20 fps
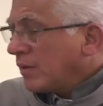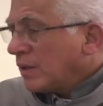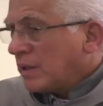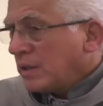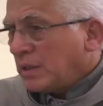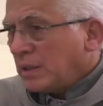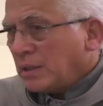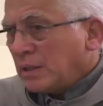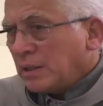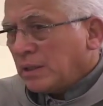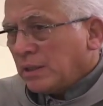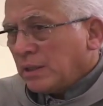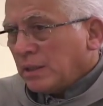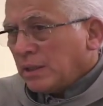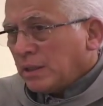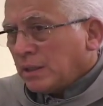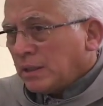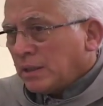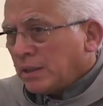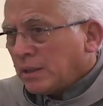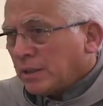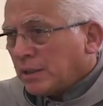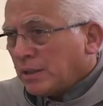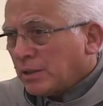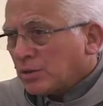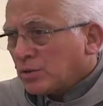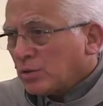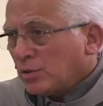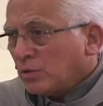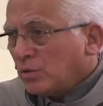que,
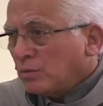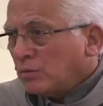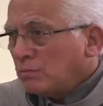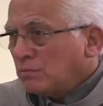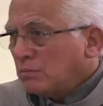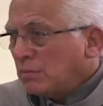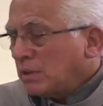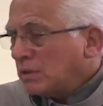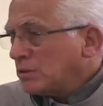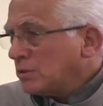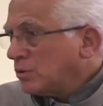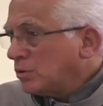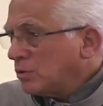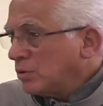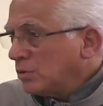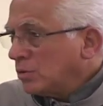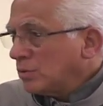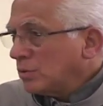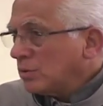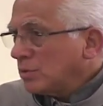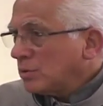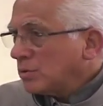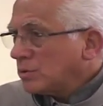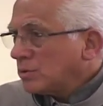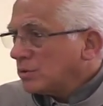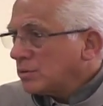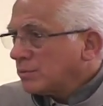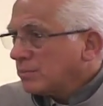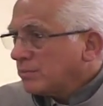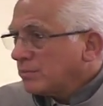son más Las
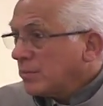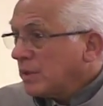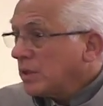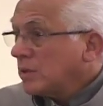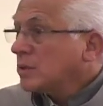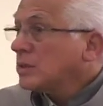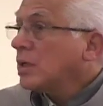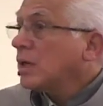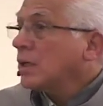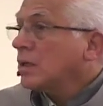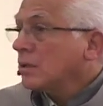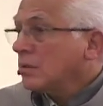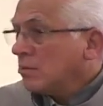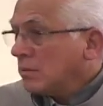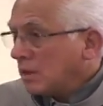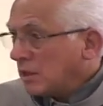periferias que dice Exacto,